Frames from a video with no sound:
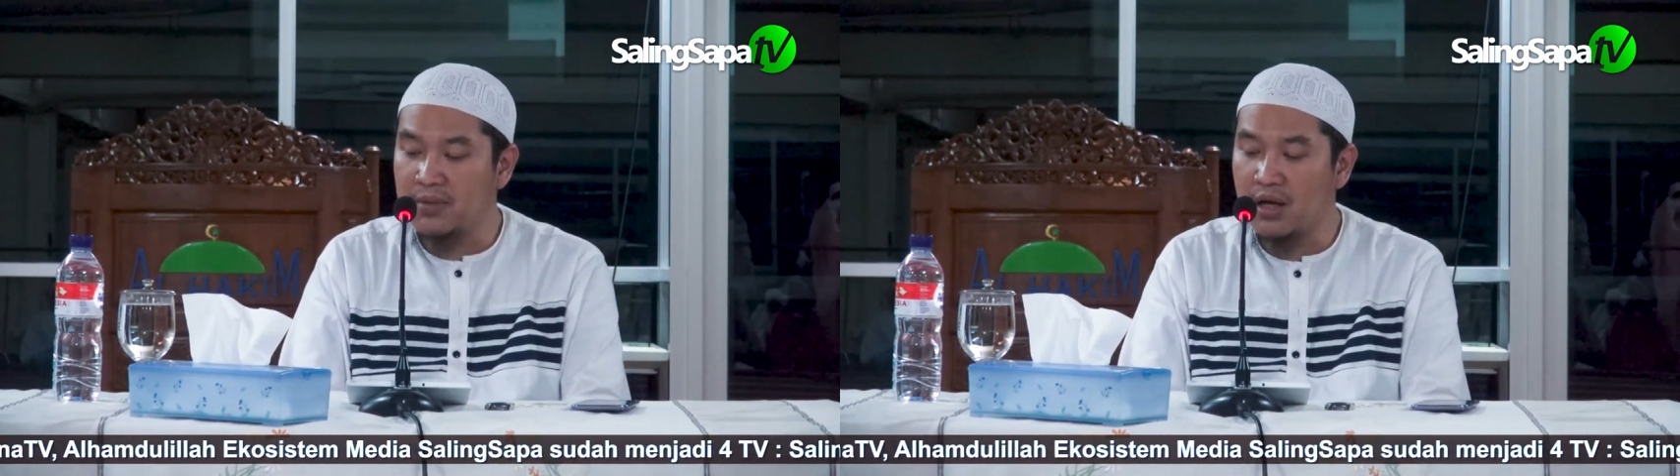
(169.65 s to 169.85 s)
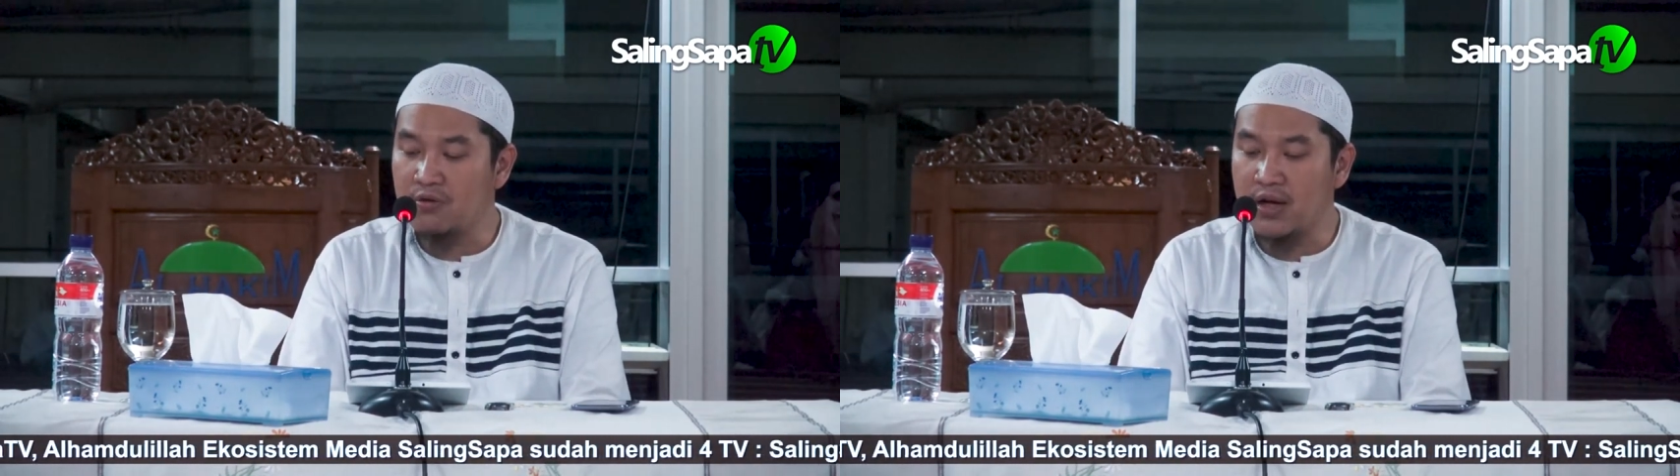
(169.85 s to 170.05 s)

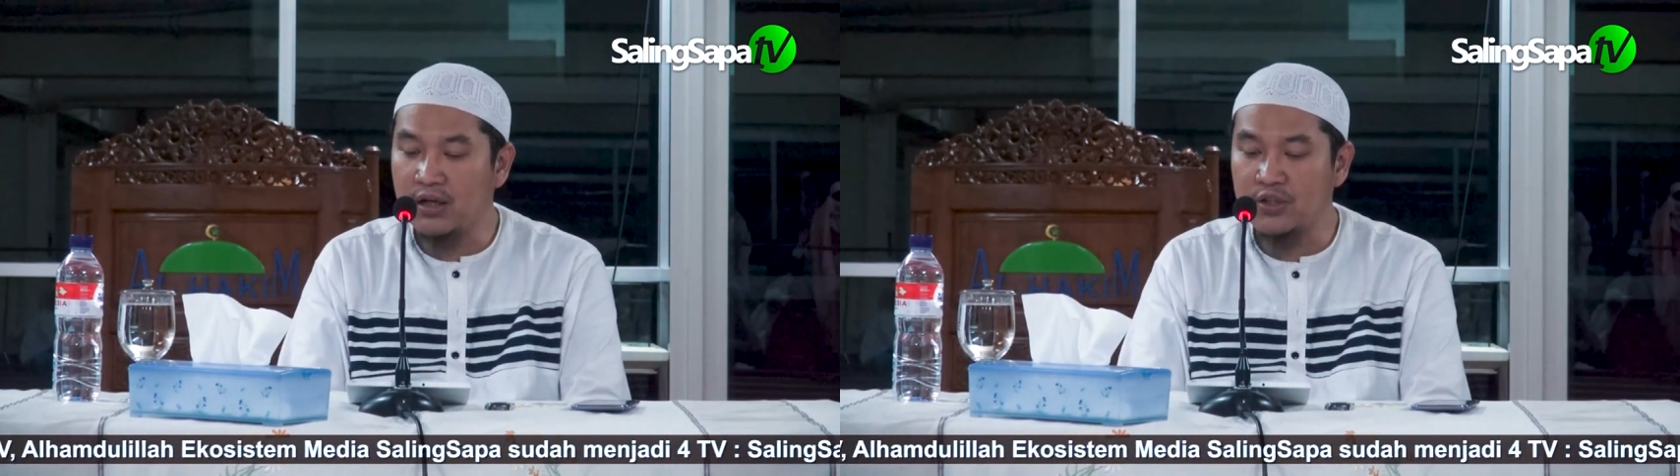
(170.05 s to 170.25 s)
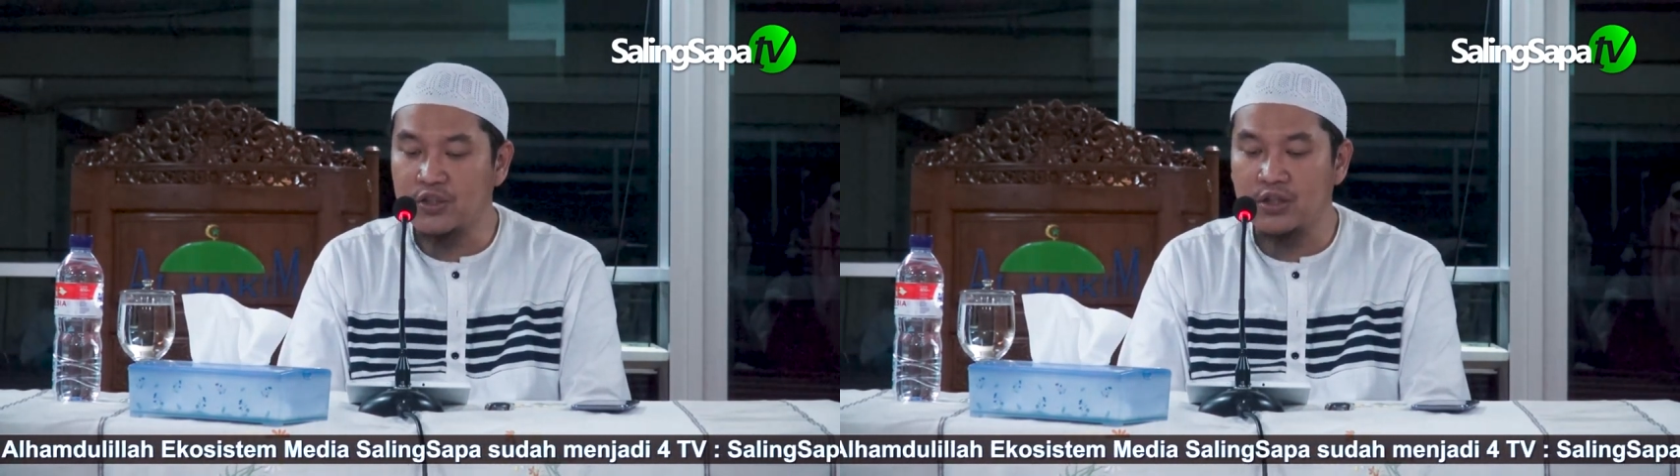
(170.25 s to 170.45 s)

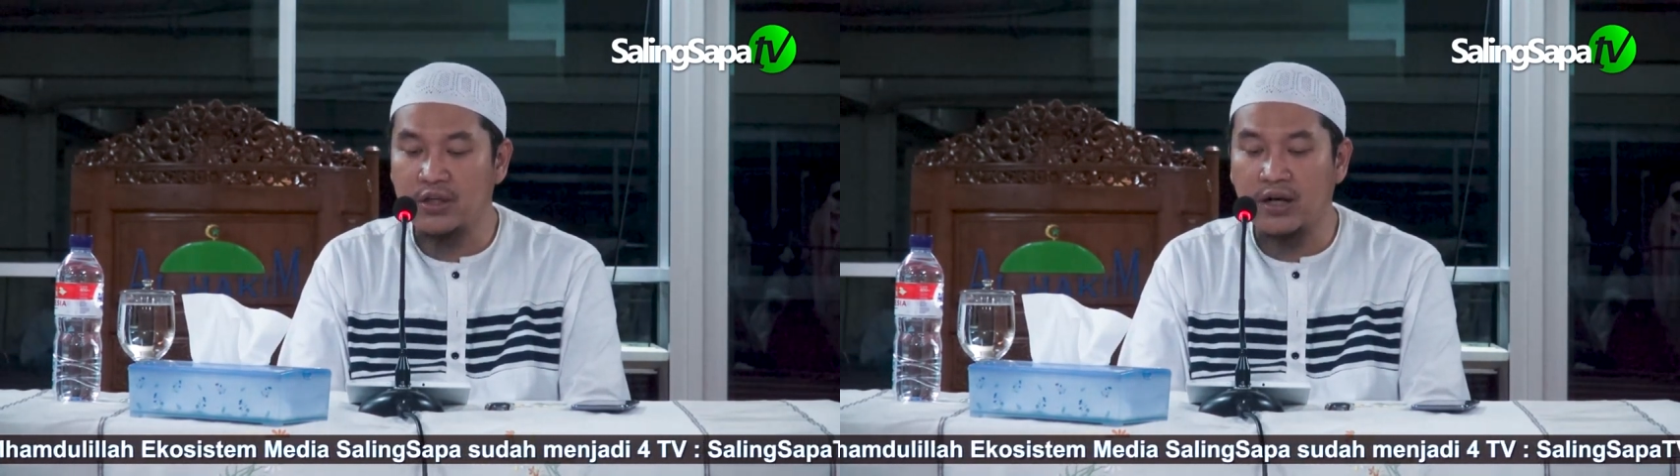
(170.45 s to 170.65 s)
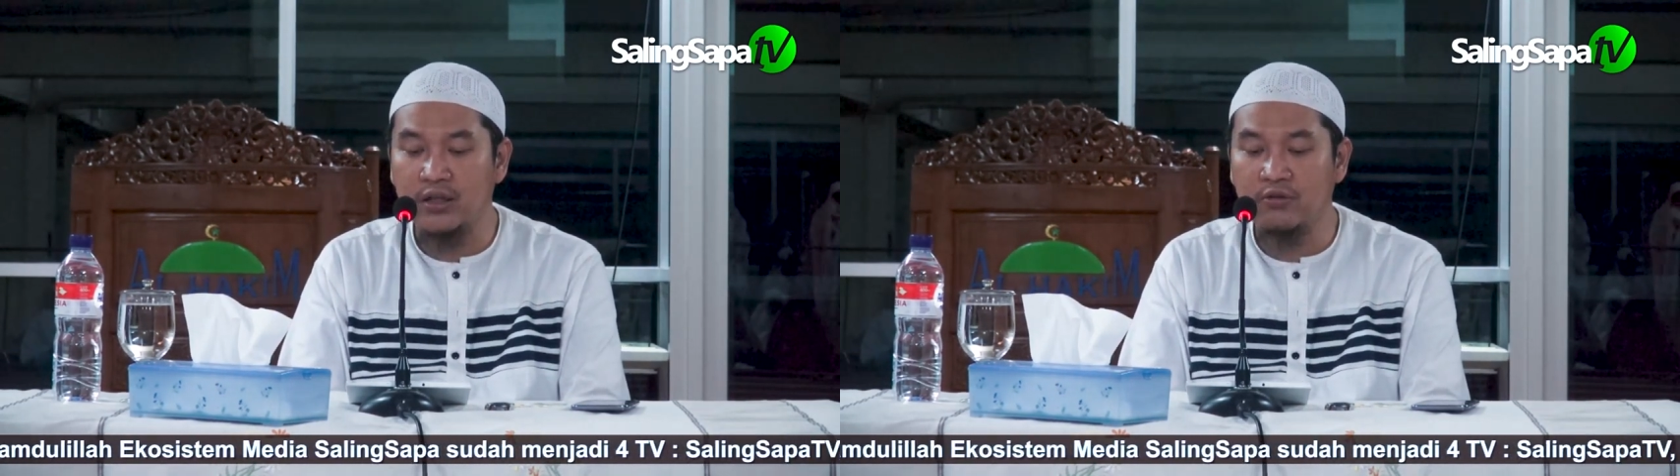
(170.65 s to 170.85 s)
melakukan
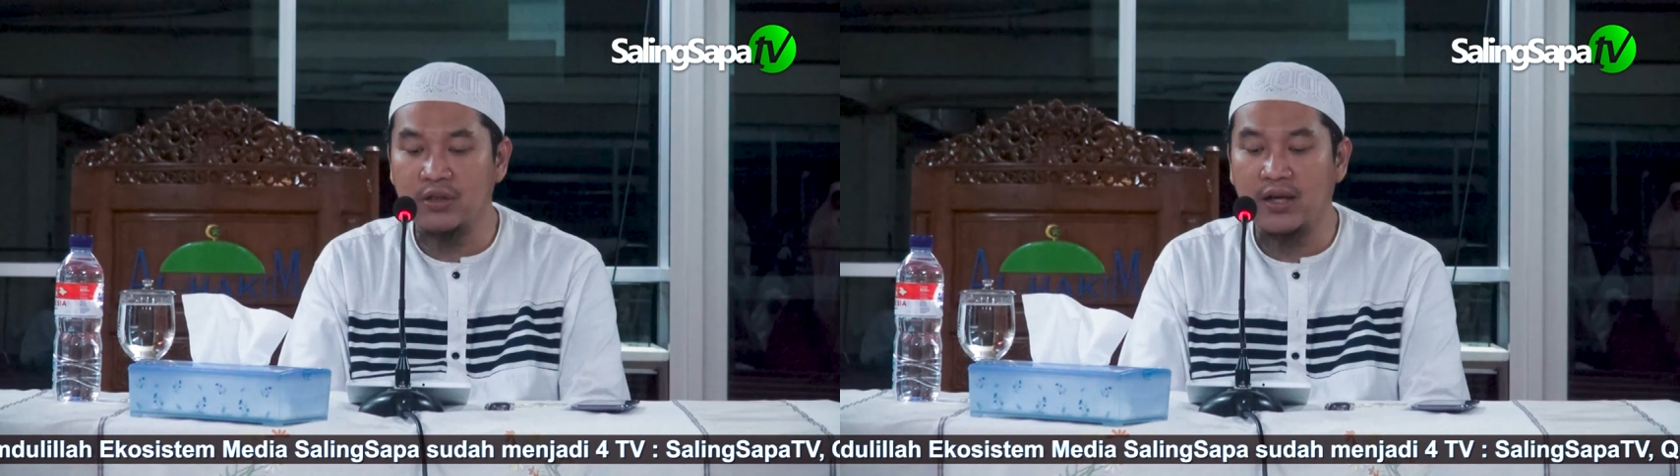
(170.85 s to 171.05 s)
kesyirikan itu